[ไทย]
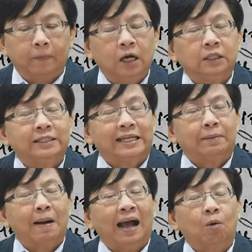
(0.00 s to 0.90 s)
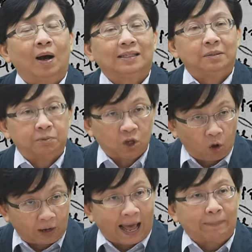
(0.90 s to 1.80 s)
เงินจริงมากกว่าสิบส
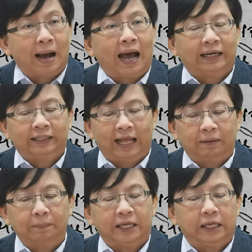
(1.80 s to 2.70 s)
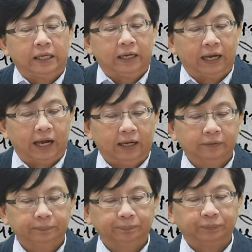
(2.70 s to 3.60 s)
องล้านบาทในแต่ละปีนะคะ
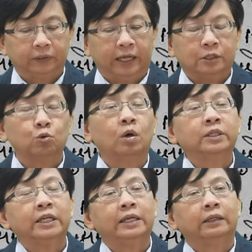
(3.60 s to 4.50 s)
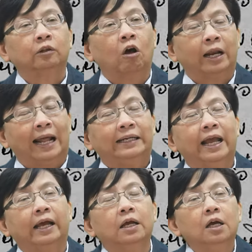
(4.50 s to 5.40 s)
ในช่วงที่ตอนนั้นเนี่ย